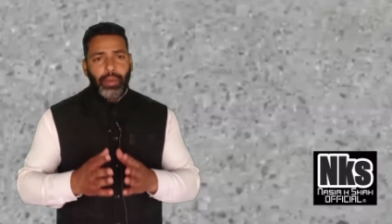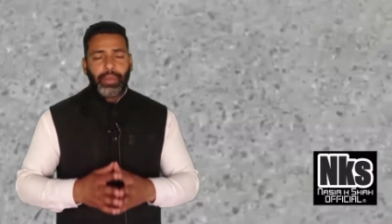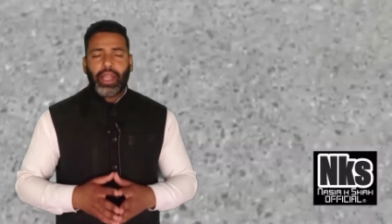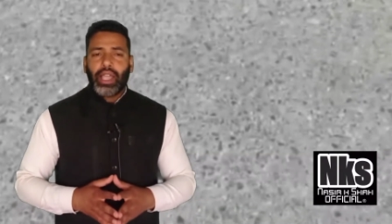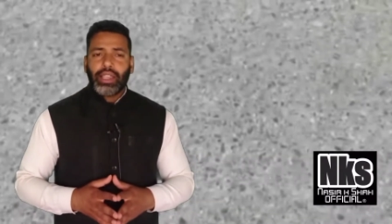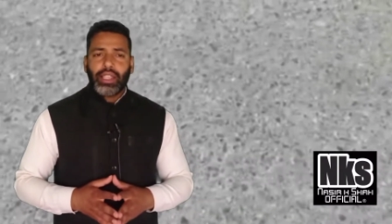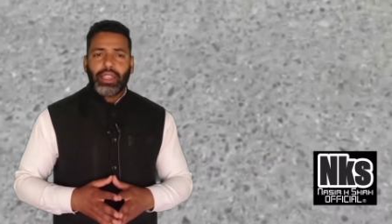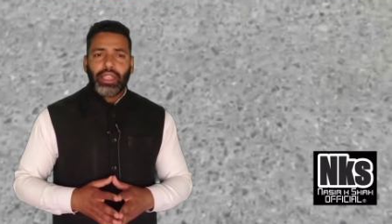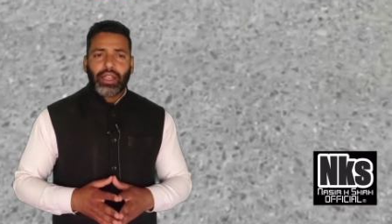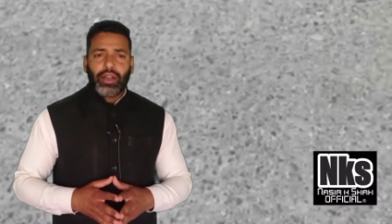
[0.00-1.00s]
आपने आए दिन
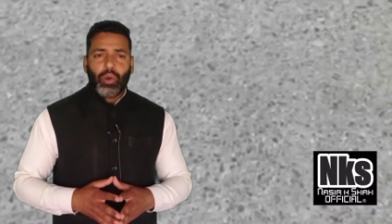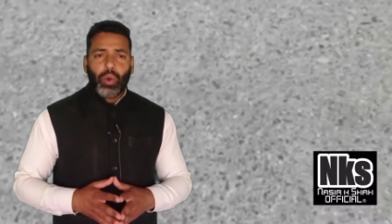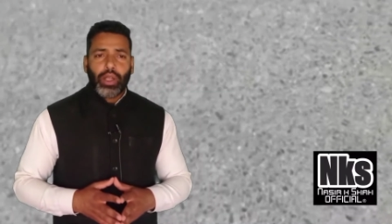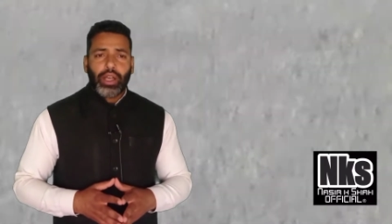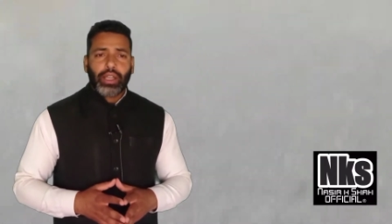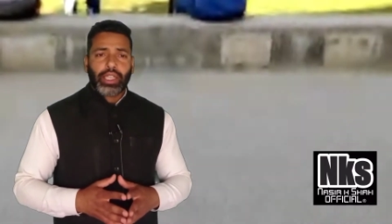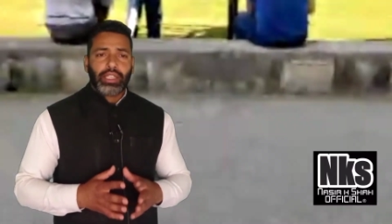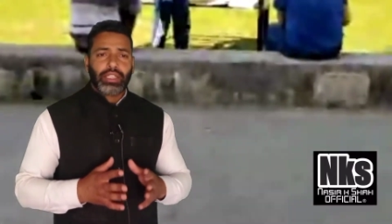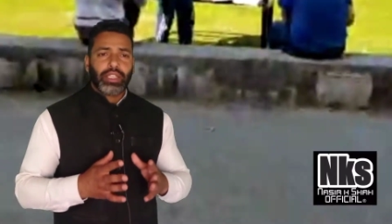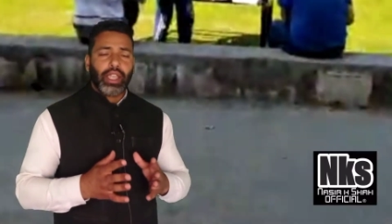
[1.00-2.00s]
देखा होगा कि
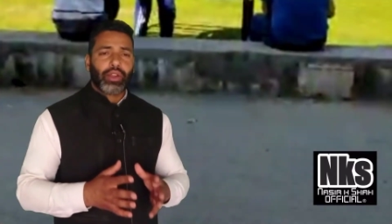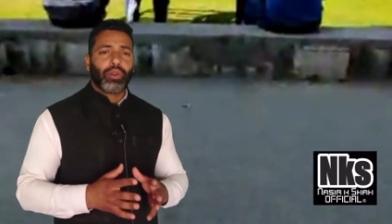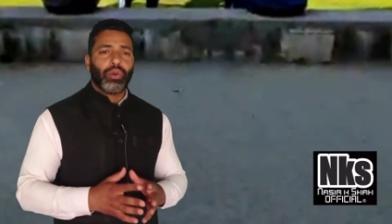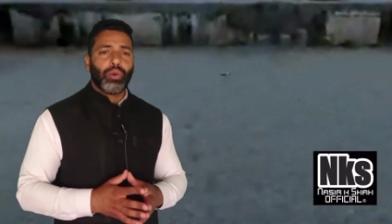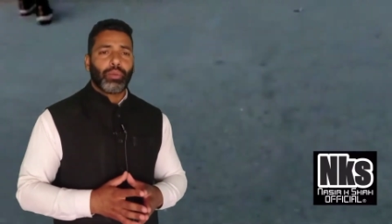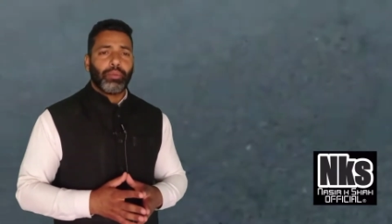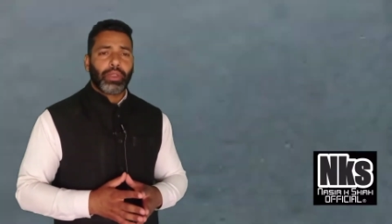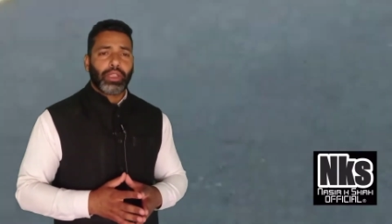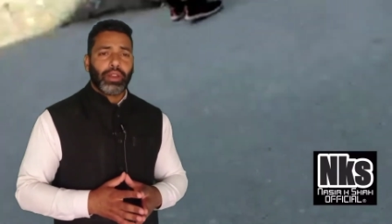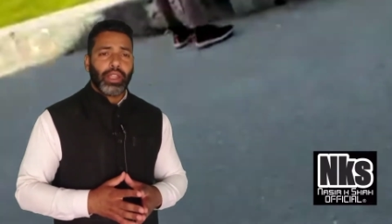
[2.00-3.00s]
सैकड़ों
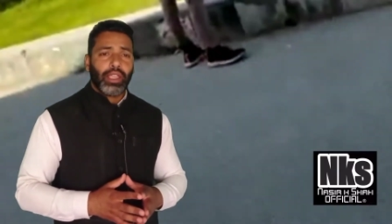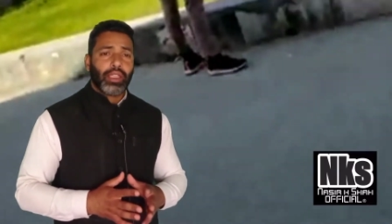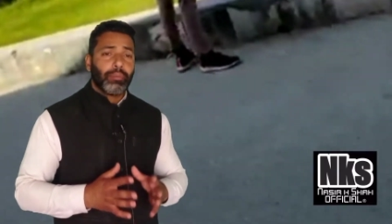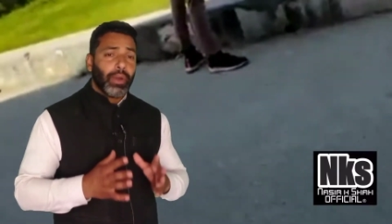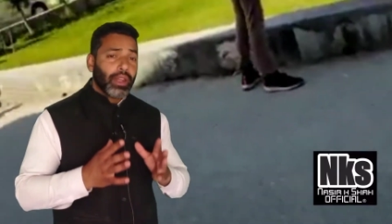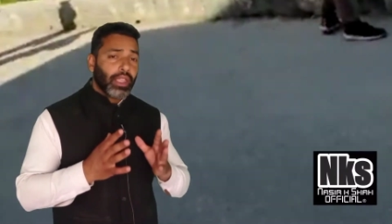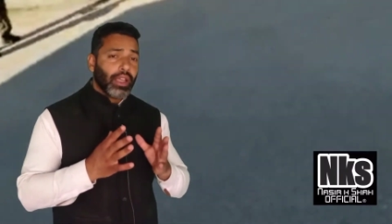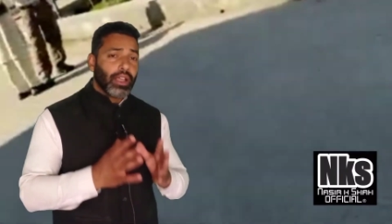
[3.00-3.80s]
नहीं बल्कि